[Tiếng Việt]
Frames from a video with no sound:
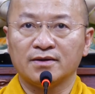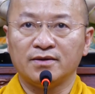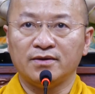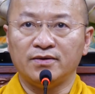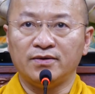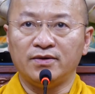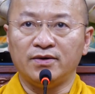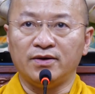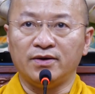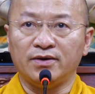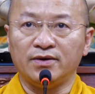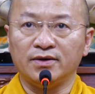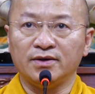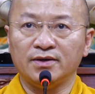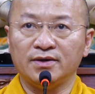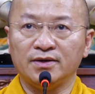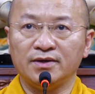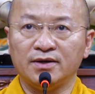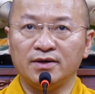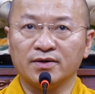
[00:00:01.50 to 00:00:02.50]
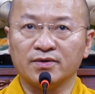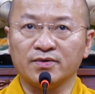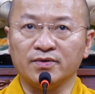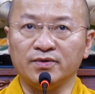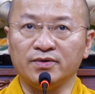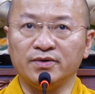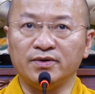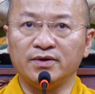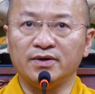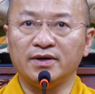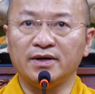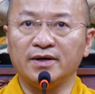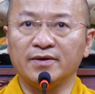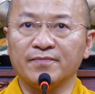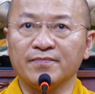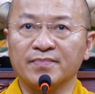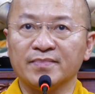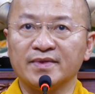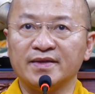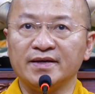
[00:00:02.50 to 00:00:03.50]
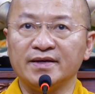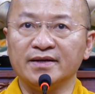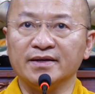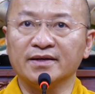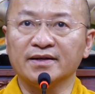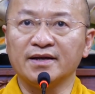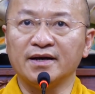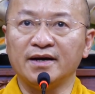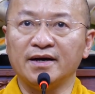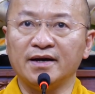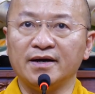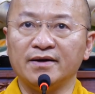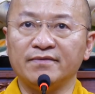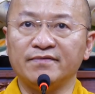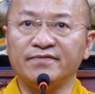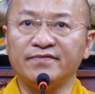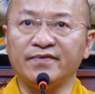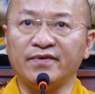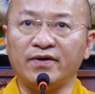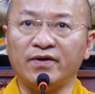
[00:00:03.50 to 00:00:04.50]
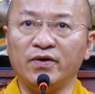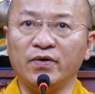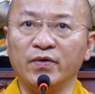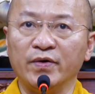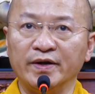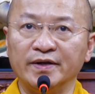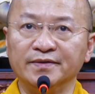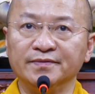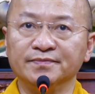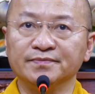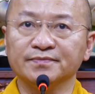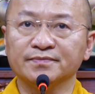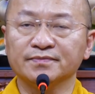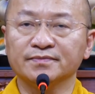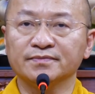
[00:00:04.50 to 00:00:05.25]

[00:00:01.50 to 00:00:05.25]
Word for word: Câu hỏi của Thiên Thơ Võ Huỳnh: